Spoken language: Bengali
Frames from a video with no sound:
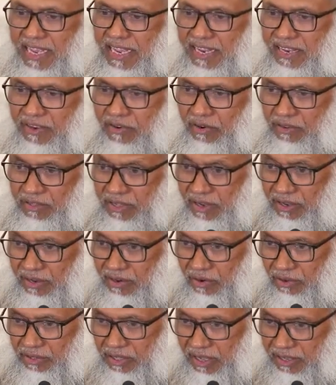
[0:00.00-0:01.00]
এই কথা
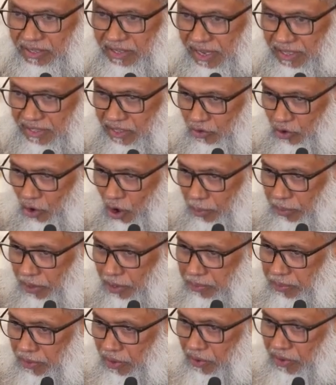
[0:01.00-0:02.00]
কথা যেখান থেকে
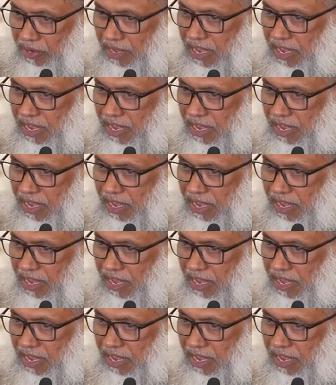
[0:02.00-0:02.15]
খবর পেল